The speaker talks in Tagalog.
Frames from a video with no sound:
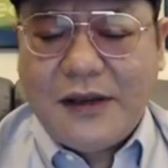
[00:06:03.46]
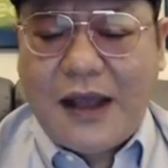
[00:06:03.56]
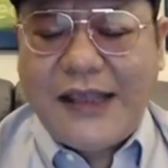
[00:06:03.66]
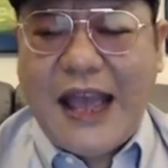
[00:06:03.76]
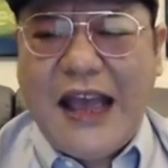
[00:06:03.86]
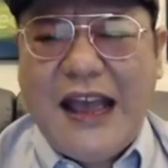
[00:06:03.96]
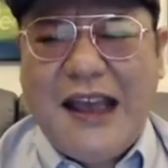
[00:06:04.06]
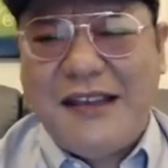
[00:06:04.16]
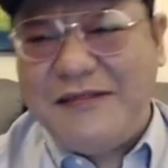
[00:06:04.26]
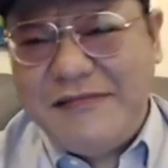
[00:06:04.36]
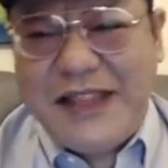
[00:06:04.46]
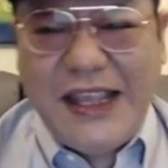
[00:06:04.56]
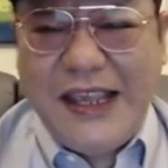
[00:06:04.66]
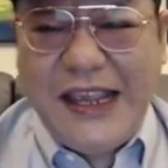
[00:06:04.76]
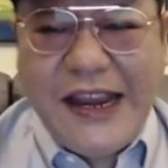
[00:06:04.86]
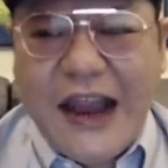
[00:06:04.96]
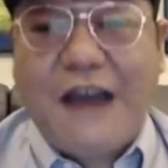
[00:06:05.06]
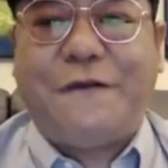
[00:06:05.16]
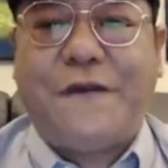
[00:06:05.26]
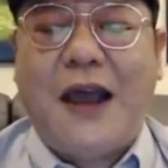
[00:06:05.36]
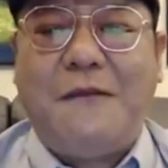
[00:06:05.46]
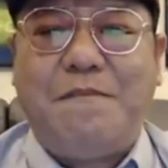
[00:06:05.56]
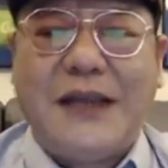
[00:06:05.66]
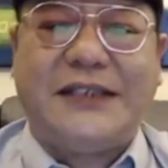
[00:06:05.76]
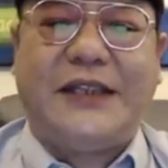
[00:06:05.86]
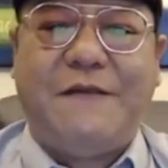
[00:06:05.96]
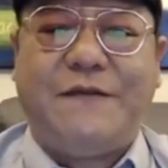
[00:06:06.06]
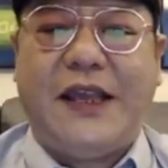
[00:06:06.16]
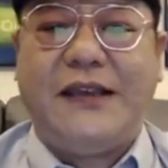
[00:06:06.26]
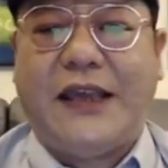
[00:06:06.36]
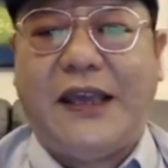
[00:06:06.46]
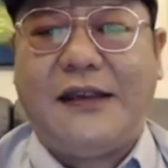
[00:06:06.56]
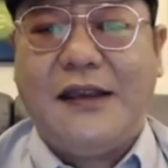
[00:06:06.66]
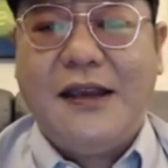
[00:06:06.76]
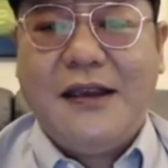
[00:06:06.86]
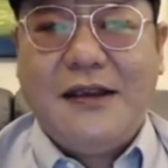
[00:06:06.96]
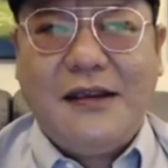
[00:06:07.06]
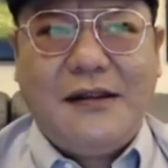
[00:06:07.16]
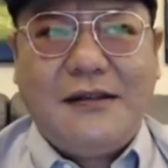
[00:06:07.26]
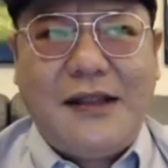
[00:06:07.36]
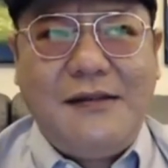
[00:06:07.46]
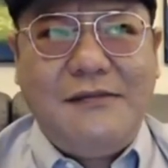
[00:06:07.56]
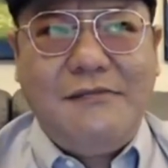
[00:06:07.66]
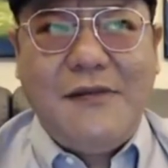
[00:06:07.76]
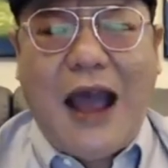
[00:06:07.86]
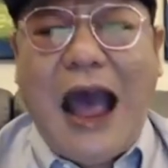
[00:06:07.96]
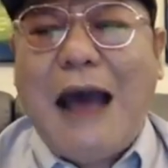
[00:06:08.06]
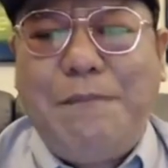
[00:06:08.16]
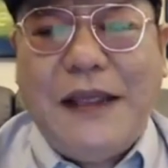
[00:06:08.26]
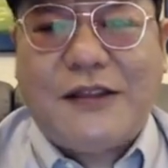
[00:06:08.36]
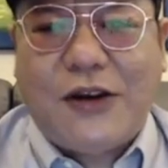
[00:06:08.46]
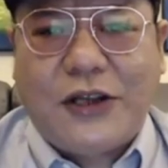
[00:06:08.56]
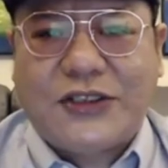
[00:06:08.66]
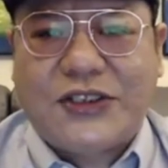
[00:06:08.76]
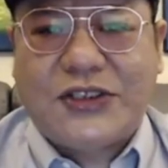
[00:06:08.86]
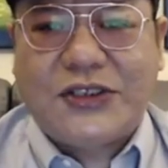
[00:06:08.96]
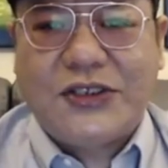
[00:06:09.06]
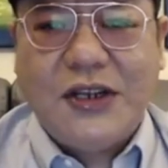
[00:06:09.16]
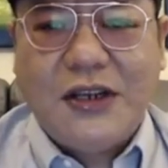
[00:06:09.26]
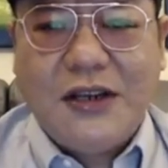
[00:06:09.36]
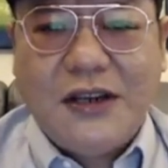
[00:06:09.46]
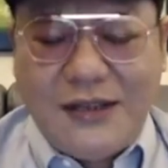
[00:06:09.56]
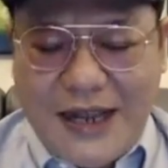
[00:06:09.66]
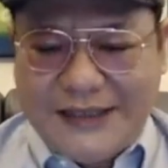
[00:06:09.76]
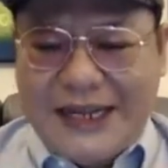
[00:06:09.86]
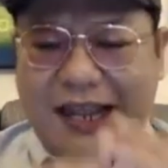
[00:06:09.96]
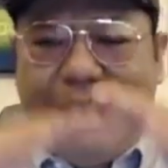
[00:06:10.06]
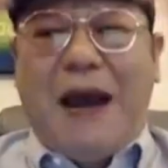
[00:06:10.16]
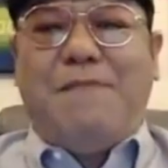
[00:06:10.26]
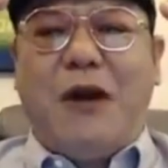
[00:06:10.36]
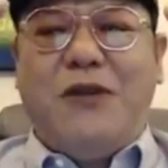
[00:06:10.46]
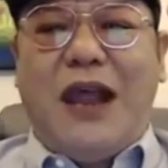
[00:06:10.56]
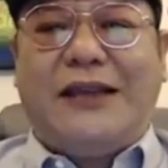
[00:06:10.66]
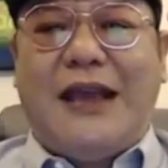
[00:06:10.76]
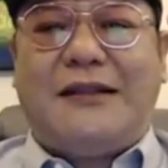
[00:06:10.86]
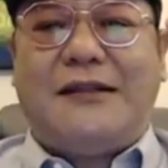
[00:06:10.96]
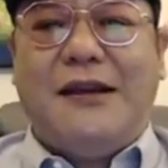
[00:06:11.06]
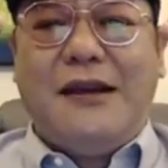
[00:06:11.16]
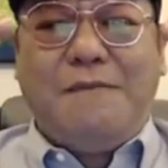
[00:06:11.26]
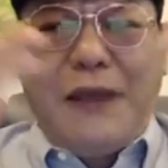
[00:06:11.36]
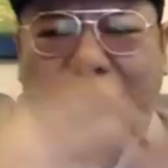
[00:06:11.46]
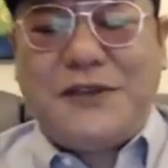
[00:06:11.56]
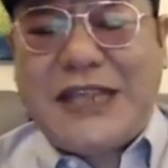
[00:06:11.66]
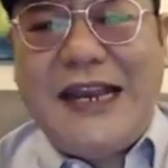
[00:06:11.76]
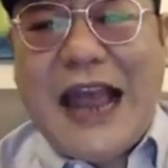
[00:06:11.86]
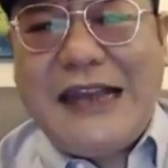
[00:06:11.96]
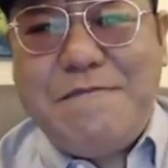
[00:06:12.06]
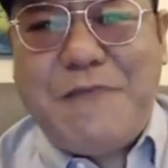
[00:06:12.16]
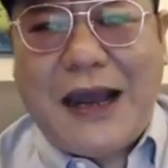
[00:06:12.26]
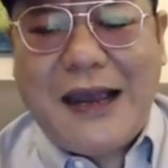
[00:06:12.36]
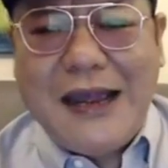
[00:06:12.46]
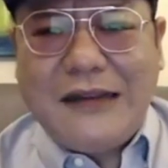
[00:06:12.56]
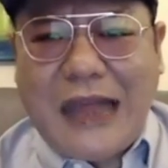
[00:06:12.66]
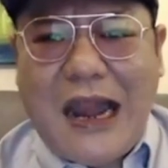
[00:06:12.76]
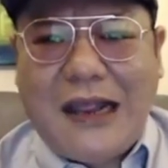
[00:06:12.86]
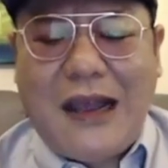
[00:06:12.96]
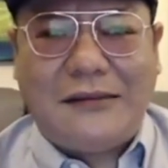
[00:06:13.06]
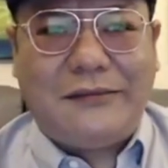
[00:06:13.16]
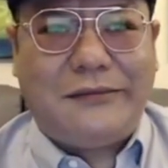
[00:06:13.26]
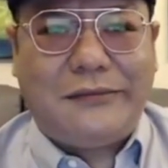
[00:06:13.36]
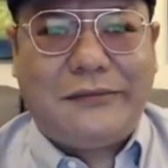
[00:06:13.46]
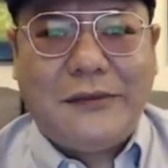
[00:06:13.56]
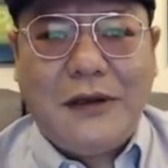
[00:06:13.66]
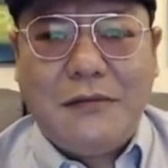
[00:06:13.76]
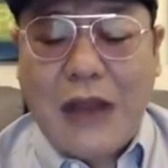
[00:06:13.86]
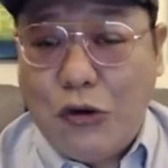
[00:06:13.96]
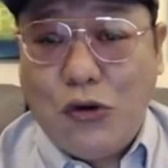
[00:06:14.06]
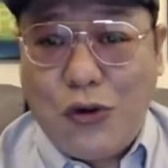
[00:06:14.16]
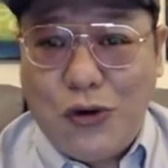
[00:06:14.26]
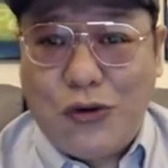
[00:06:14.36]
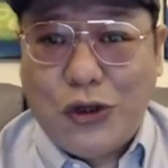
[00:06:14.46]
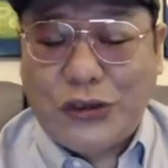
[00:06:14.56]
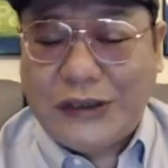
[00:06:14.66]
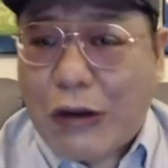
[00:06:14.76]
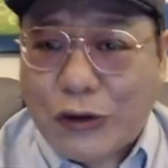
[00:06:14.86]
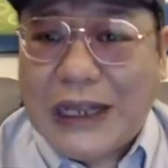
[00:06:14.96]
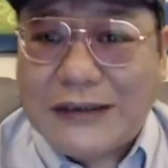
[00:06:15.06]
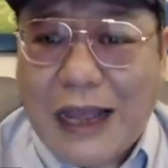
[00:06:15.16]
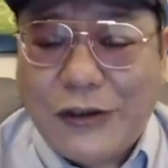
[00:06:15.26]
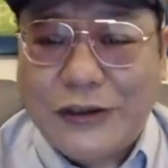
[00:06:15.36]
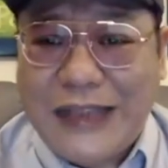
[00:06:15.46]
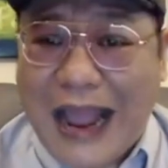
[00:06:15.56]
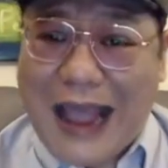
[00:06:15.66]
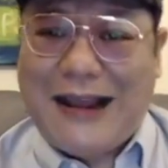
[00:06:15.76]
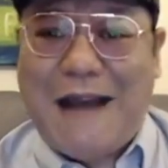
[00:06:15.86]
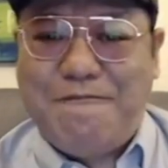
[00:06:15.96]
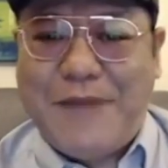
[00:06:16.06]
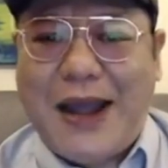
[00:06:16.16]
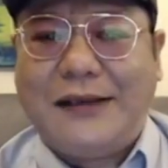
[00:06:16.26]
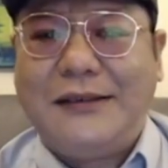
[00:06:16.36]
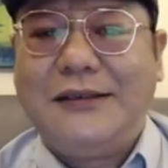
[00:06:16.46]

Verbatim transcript: kaya hindi enough ang positive thinking, happy thoughts, nasa ibabaw lang yan. Pero sa ilalim baka talagang nalulungkot, takot na takot, nangangamba.